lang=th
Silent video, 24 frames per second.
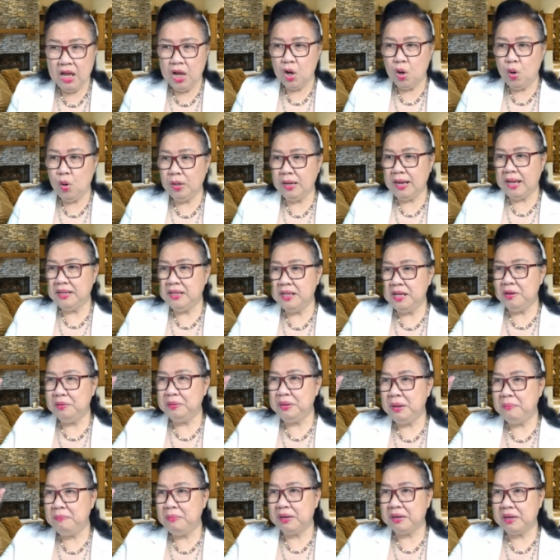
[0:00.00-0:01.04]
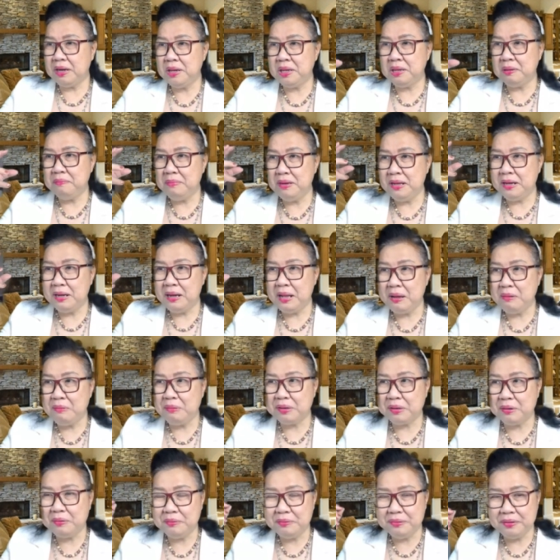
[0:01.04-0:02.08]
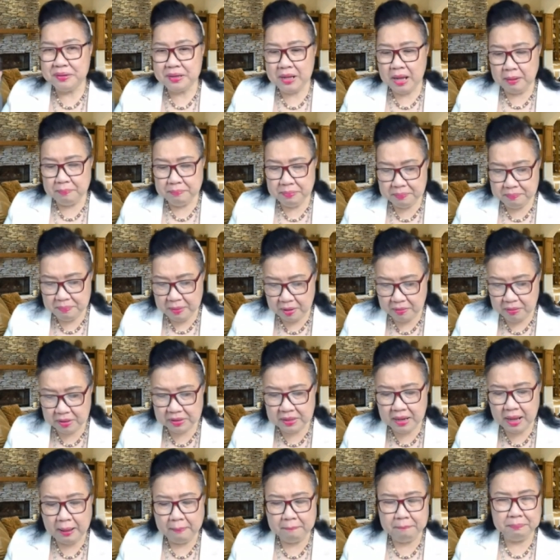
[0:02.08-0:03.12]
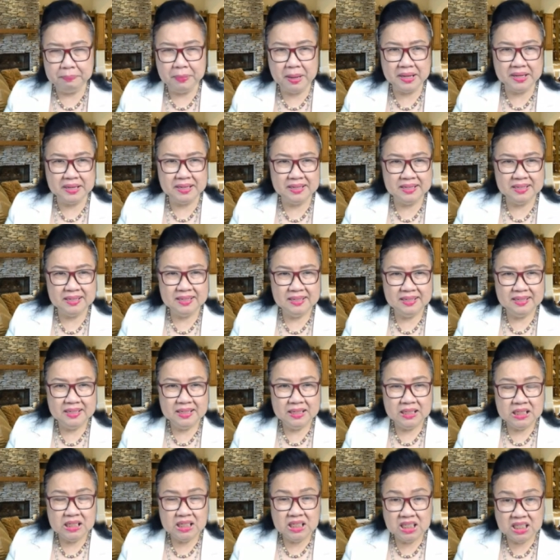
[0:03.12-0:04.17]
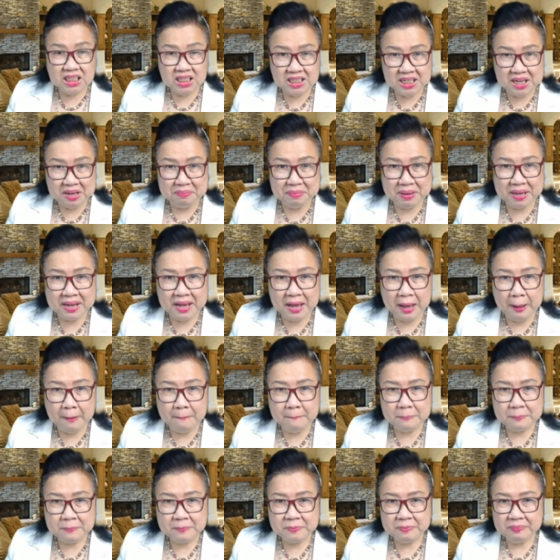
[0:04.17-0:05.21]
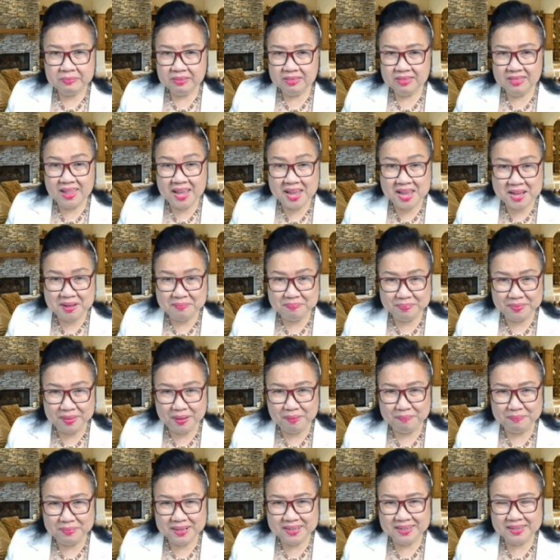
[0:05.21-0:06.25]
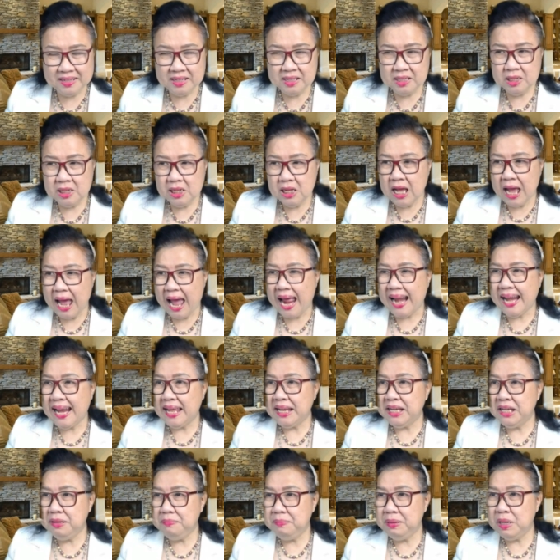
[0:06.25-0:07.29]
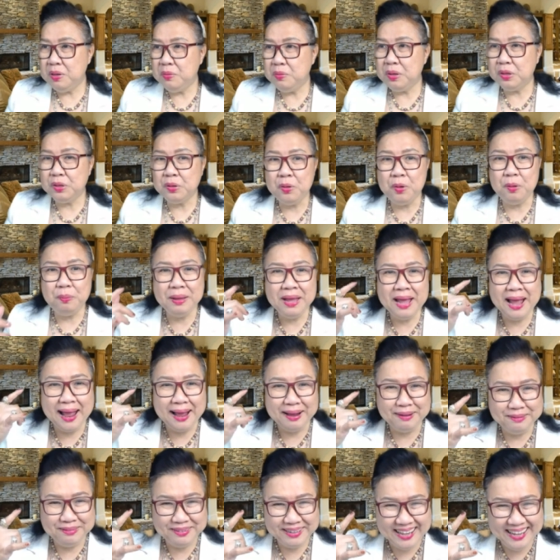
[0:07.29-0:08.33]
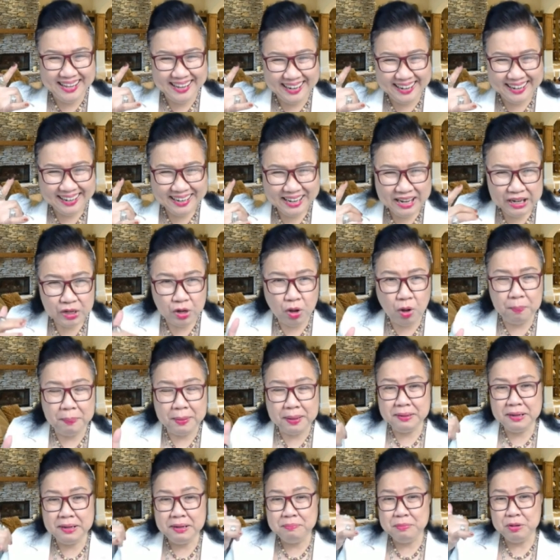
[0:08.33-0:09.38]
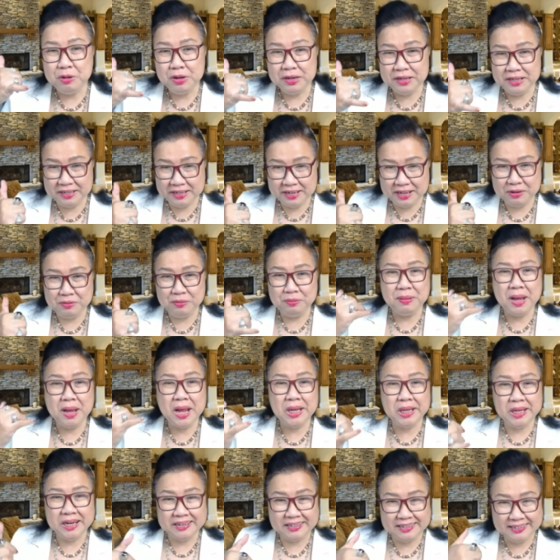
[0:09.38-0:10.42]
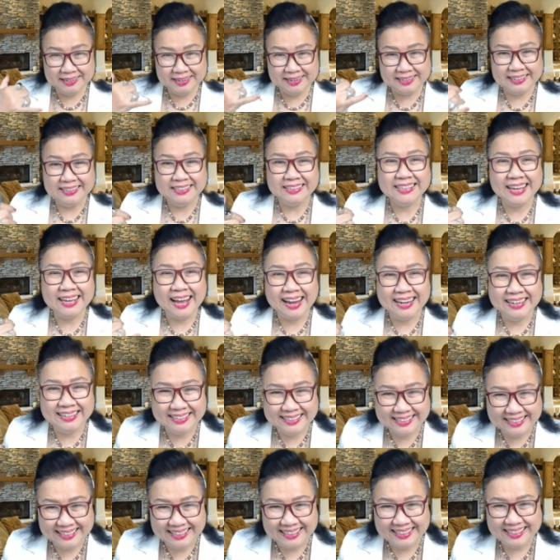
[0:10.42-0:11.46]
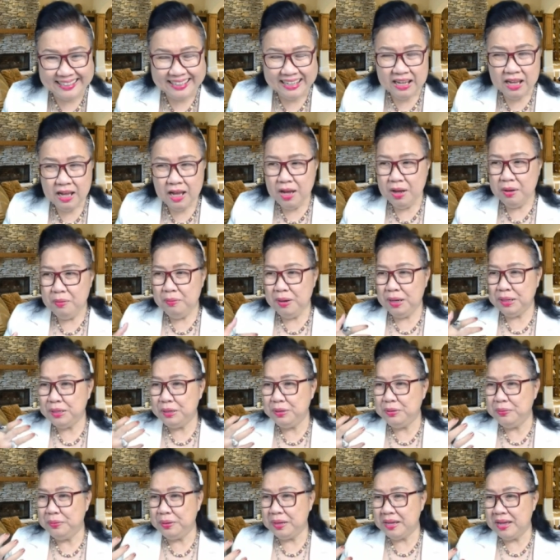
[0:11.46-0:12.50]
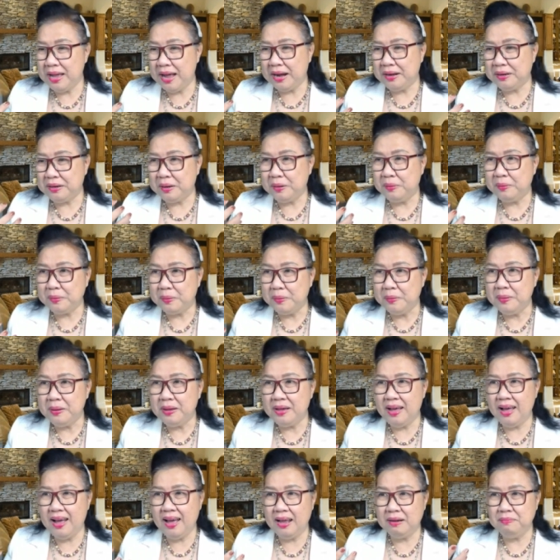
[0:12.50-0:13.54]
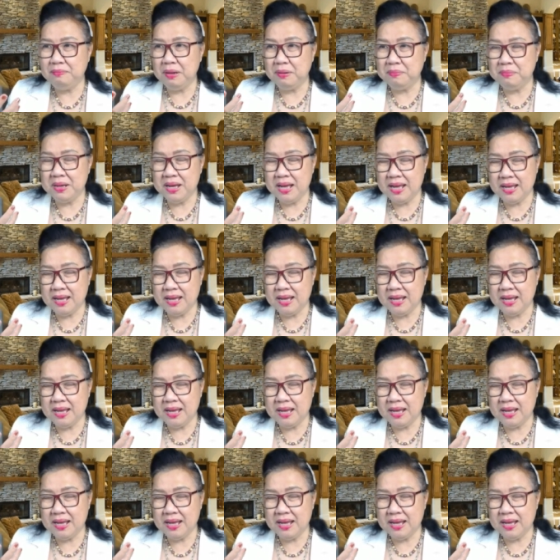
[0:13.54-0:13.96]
คนไหนที่เขาทำอะไรสำเร็จแล้วเราก็ถามพี่ฟ้าก็ถามไปเชื่อไหมคะได้คำตอบเลยอะไรที่ไม่รู้ก็โทรไปหาเขาสิโทรไปที่มูลนิธิคุณแม่สิริกรินชัยสิว่าถ้าหน่วยงานเราต้องการแบบว่า